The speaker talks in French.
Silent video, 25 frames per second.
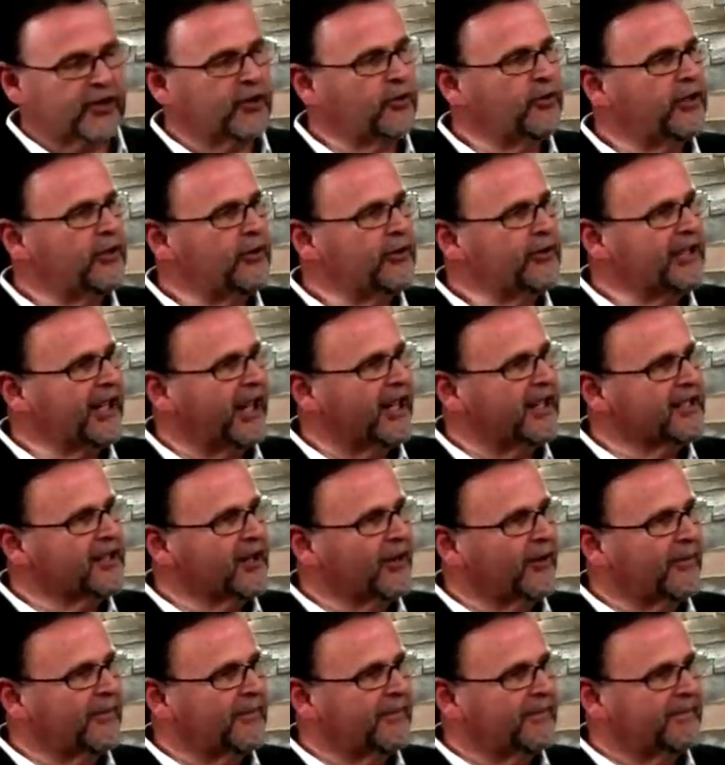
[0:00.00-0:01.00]
une
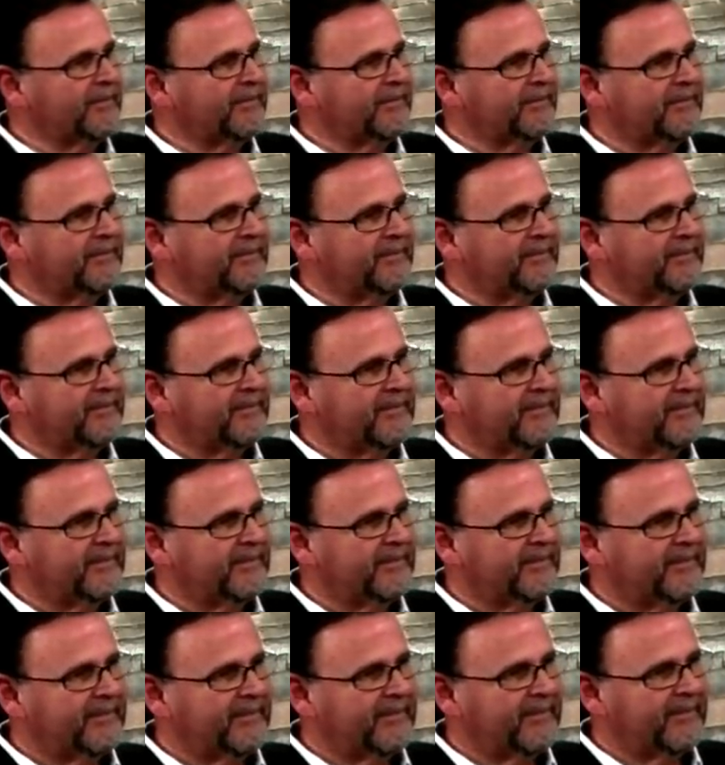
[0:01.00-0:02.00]
illustration. Oui. Ce
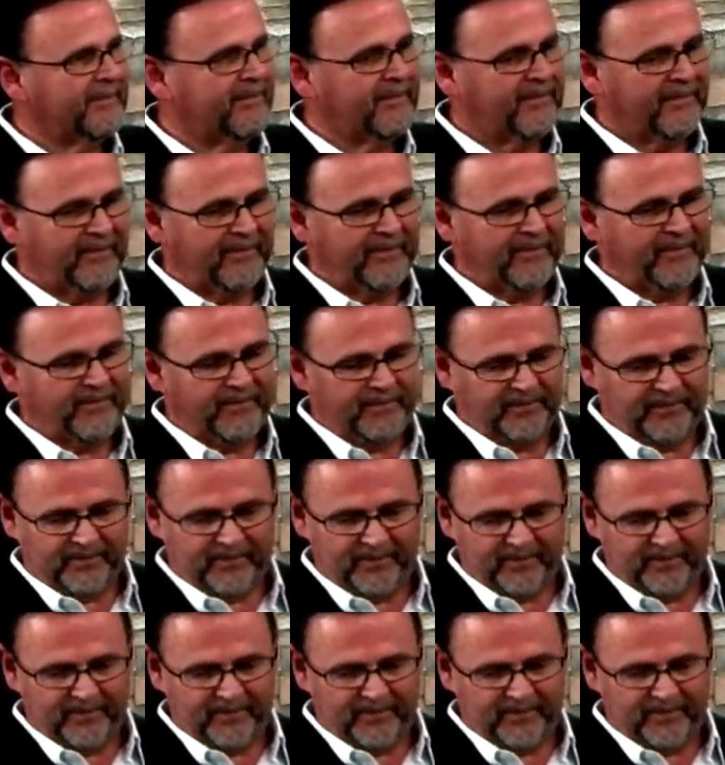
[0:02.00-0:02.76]
qui euh, semble